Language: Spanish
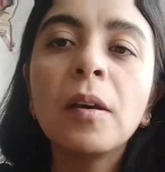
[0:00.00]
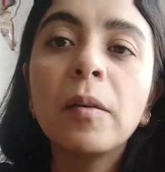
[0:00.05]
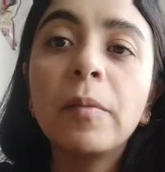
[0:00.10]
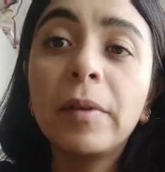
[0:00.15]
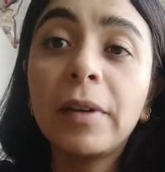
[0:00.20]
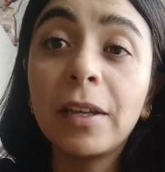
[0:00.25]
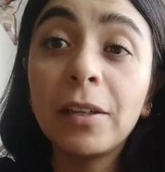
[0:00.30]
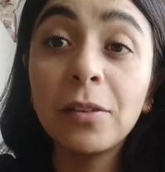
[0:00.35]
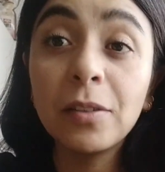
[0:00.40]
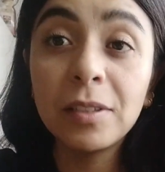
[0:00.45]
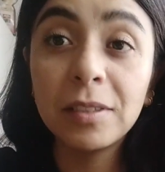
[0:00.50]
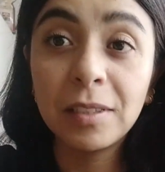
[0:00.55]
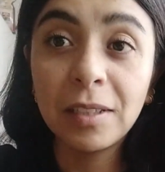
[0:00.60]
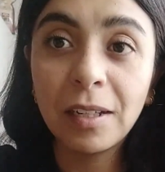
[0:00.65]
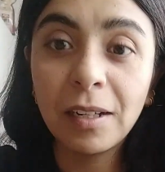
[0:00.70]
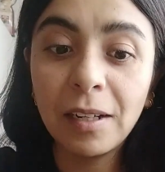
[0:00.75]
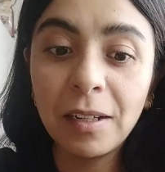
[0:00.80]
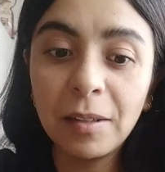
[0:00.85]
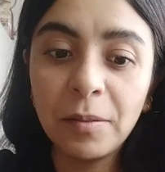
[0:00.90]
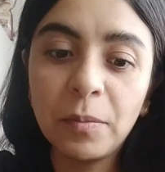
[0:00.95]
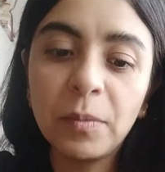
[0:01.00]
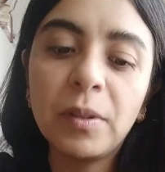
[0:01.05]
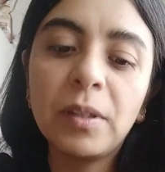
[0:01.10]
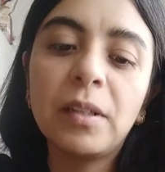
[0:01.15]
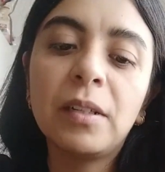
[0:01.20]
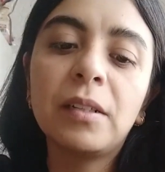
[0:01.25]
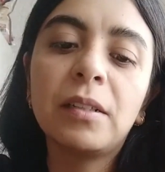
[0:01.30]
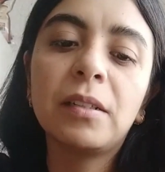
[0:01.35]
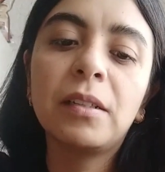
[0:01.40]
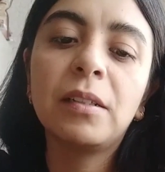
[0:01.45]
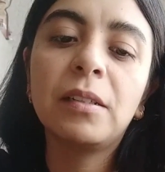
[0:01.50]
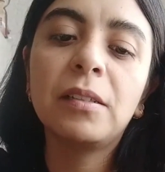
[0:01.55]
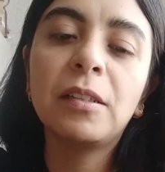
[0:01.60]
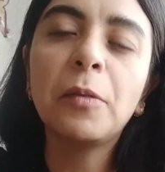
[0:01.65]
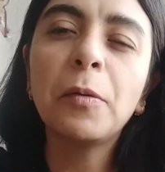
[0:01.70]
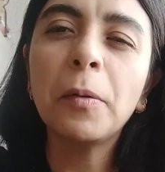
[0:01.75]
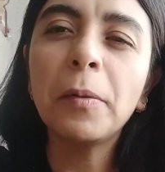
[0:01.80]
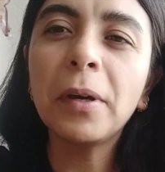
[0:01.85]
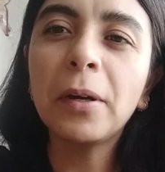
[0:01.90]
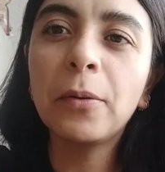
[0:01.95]
Pequeño disclaimer.
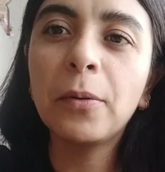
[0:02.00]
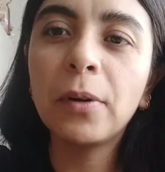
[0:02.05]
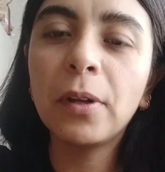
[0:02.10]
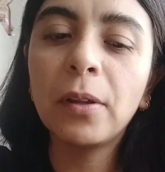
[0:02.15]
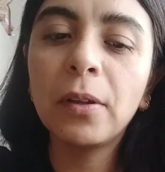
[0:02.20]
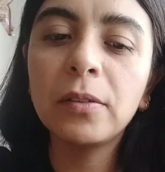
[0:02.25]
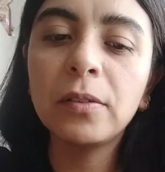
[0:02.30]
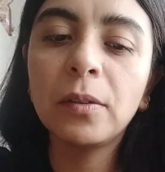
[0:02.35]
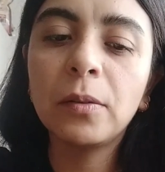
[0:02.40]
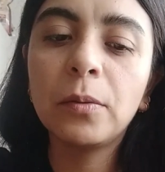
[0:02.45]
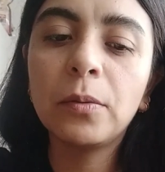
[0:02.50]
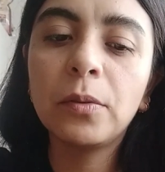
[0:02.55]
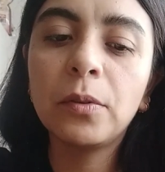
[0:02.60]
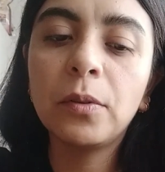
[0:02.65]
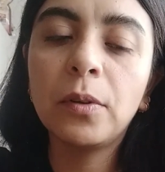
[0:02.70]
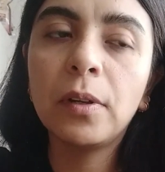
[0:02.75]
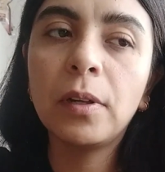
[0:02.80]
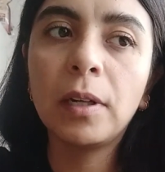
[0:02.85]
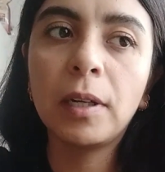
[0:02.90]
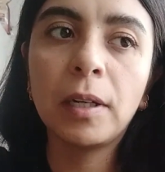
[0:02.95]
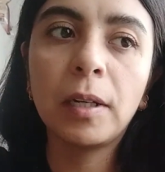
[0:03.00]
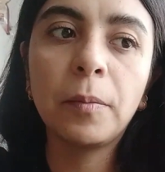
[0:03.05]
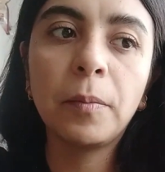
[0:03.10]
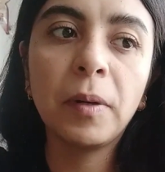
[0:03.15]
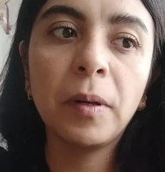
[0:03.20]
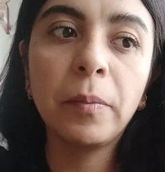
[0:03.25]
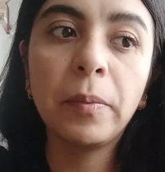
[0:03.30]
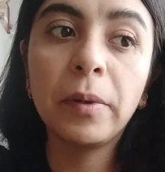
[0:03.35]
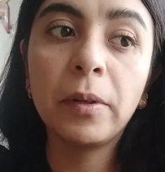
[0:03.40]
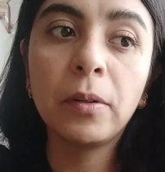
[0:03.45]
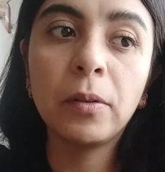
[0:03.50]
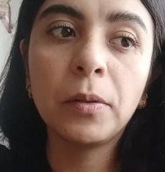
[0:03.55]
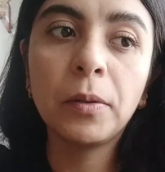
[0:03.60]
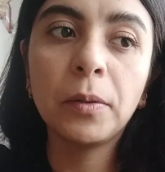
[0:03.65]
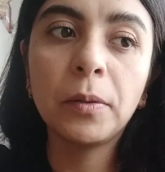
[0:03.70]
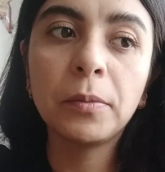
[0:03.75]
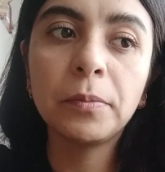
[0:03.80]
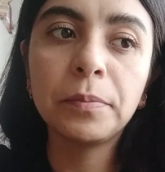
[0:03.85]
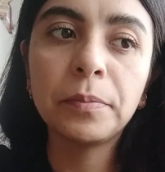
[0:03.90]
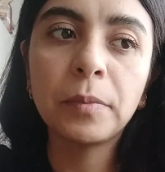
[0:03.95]
Ya me había curado según yo de la gripa,
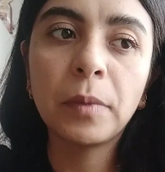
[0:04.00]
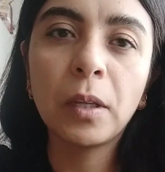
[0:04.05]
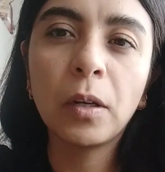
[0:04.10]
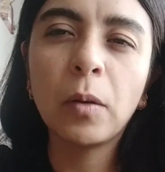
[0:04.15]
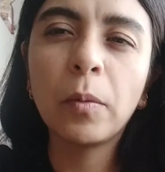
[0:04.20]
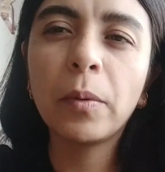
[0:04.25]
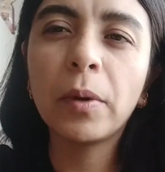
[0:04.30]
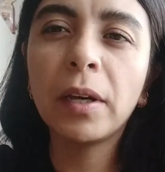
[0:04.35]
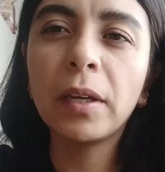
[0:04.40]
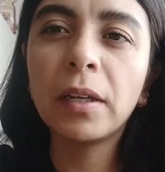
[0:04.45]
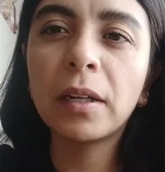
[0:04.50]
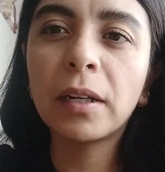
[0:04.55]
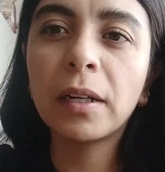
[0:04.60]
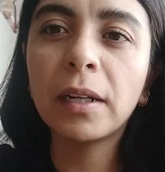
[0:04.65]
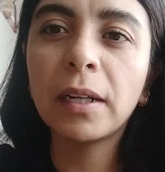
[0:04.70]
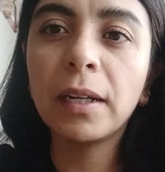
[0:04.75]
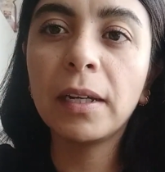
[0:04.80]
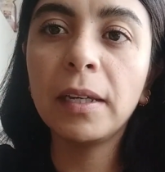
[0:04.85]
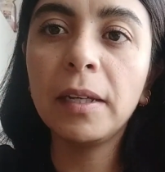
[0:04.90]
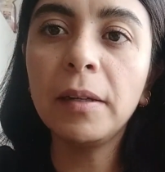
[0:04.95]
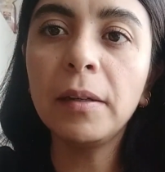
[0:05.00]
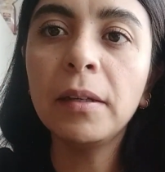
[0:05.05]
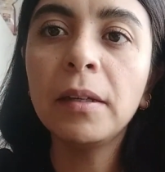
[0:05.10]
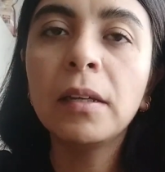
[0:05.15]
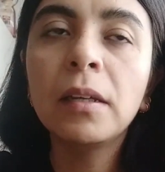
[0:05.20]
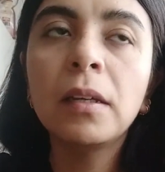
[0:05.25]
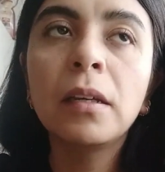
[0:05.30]
pero como que ayer recaí